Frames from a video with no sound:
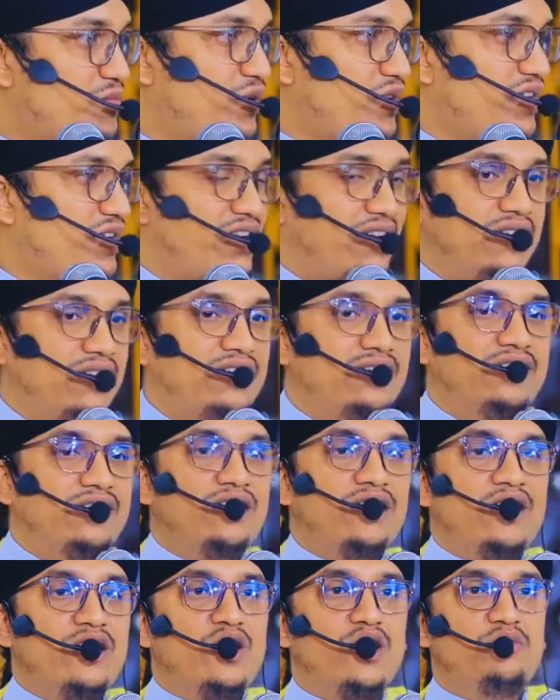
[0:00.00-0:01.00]
পরে
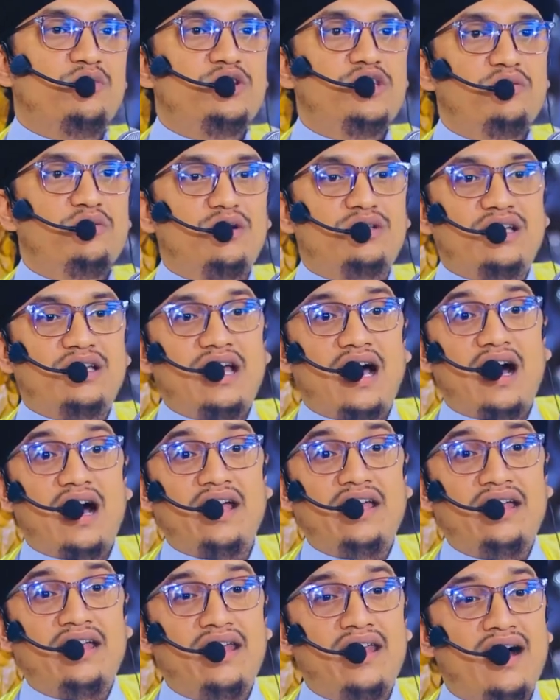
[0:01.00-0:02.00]
নবীজি বলছেন
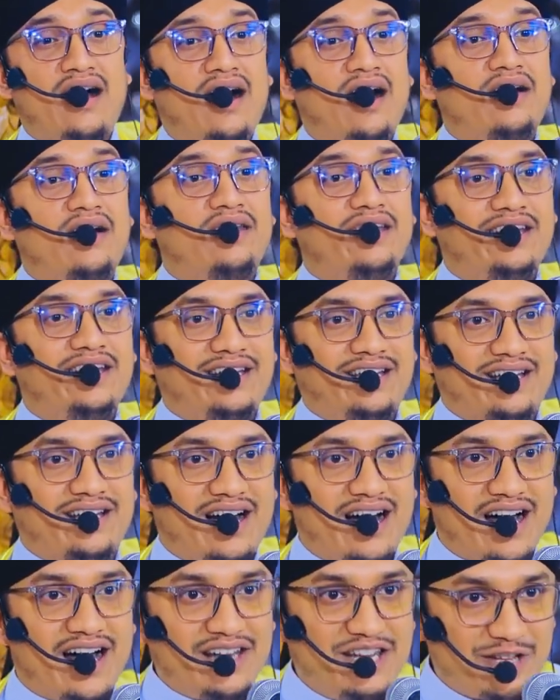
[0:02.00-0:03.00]
আইনা আলী
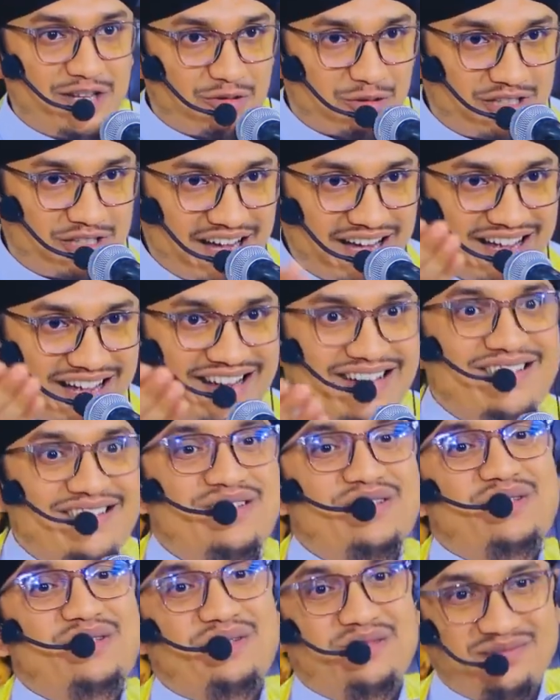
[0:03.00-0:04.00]
আলী কোথায়
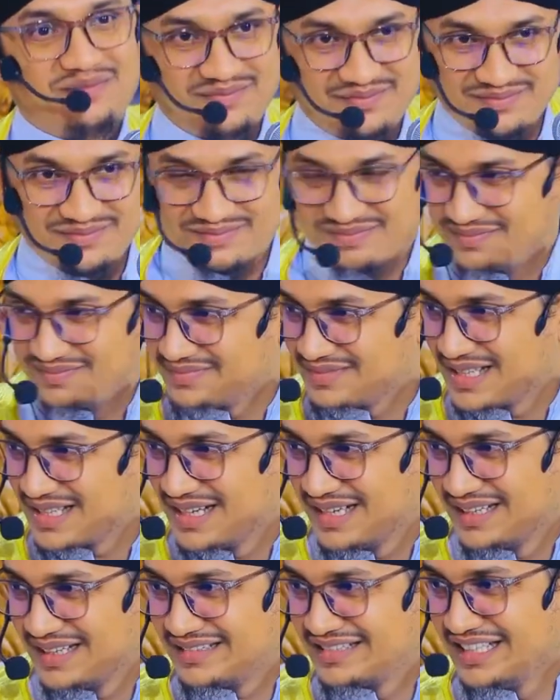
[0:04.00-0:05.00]

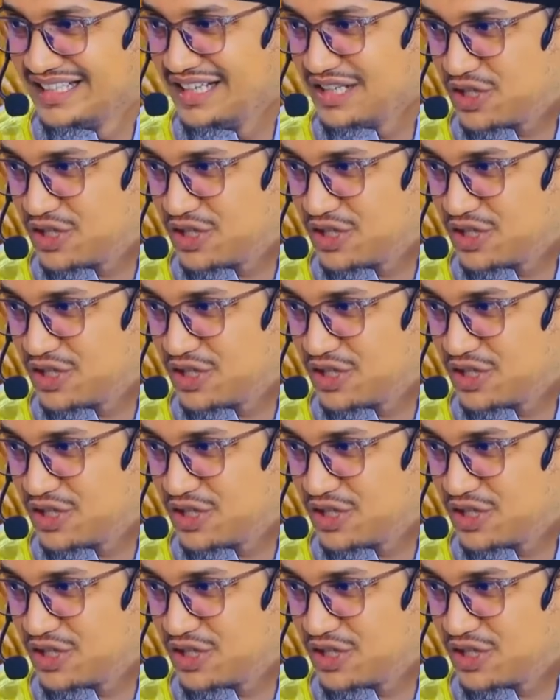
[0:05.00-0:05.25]
তিনি